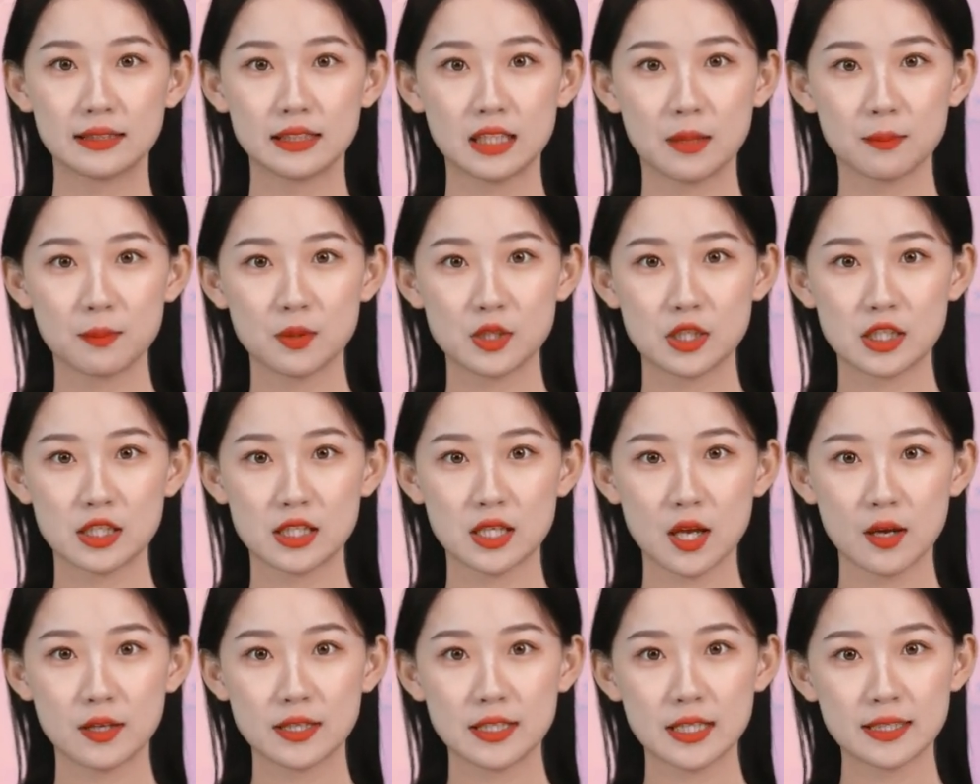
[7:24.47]
他们
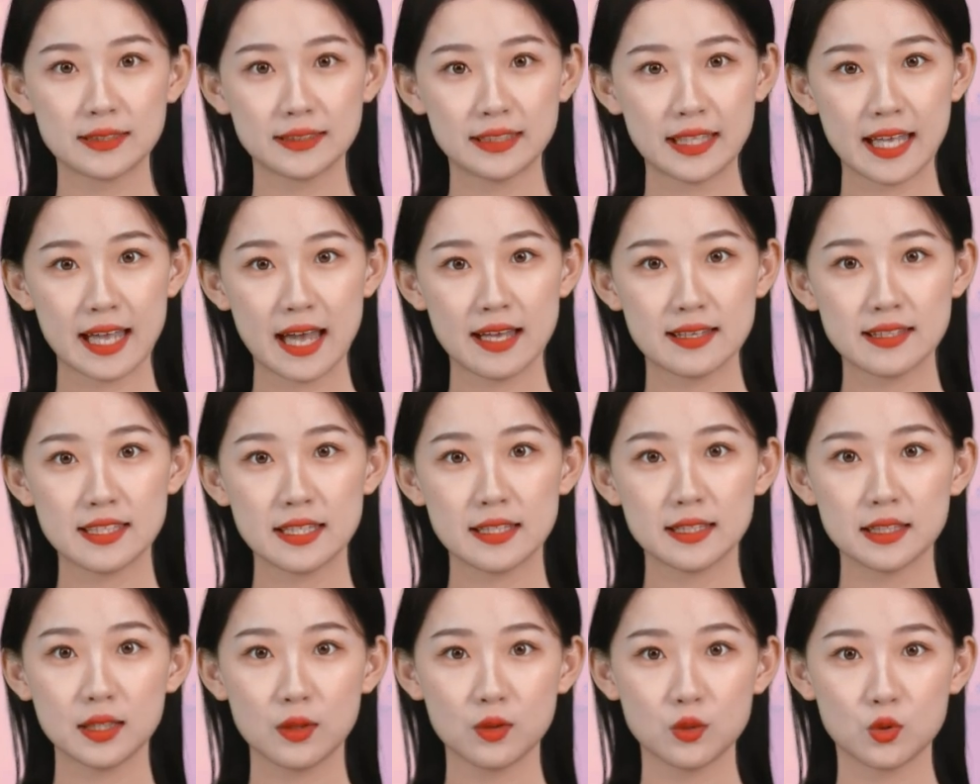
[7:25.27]
只要一踏
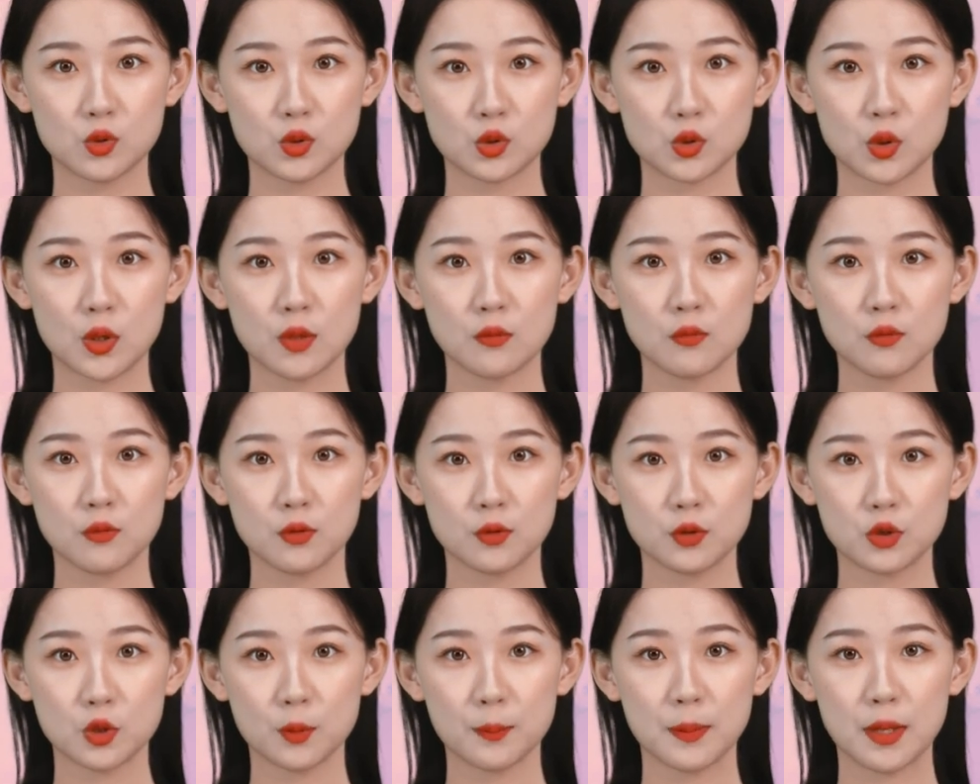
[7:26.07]
进鹦鹉村，
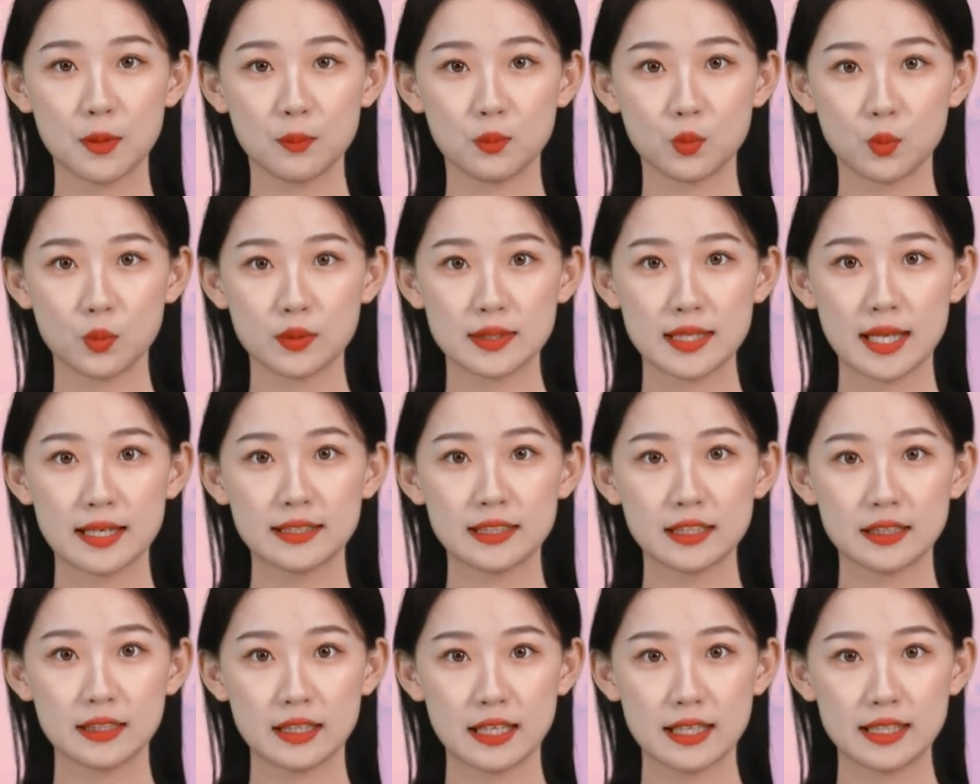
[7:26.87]
就被穆
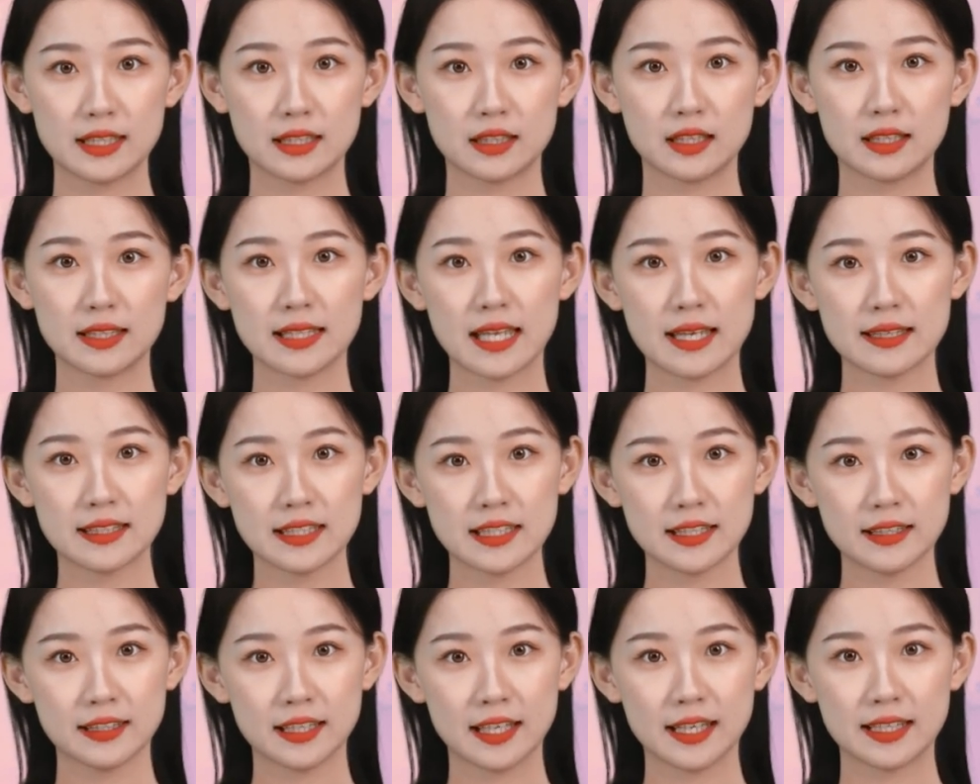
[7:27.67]
家的那几个男
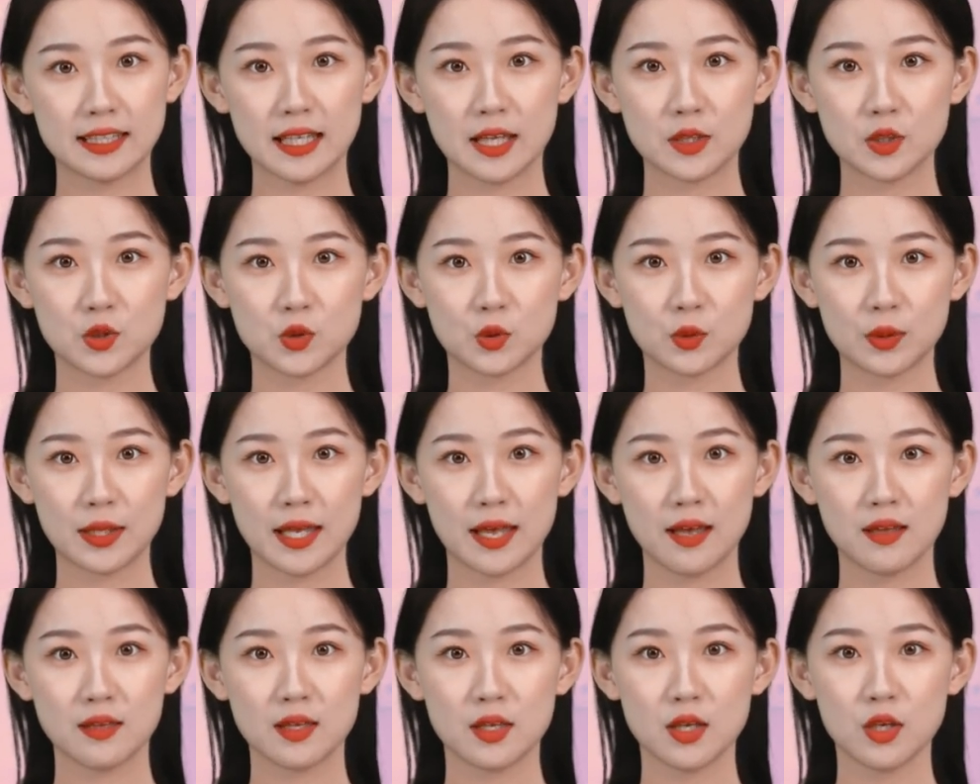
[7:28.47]
丁给赶出
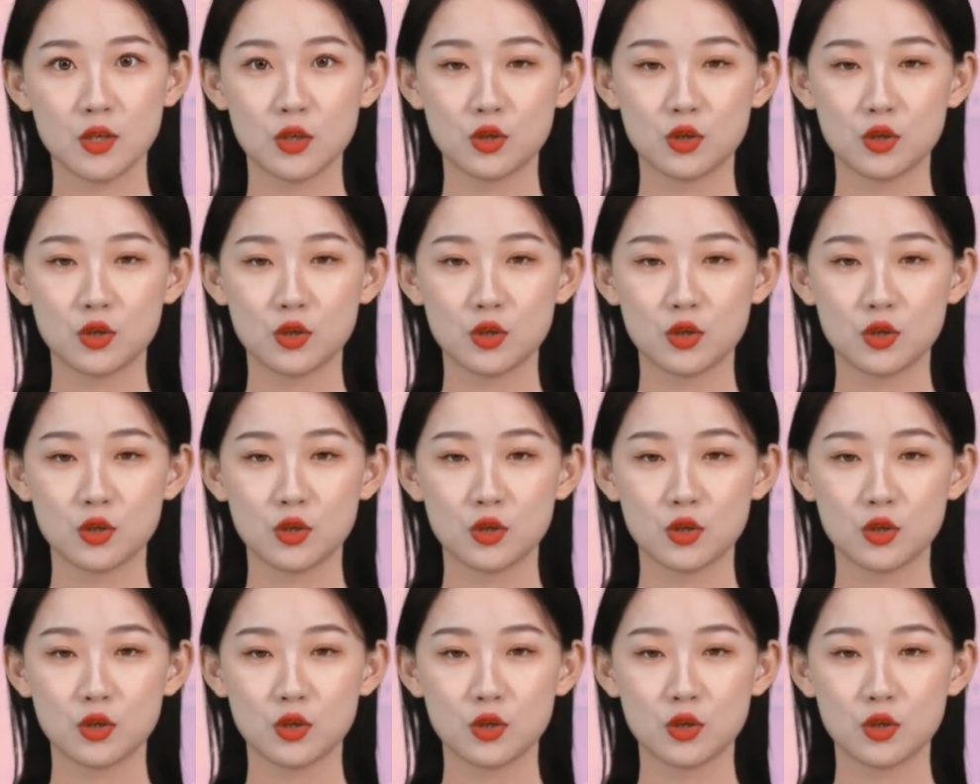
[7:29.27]
来，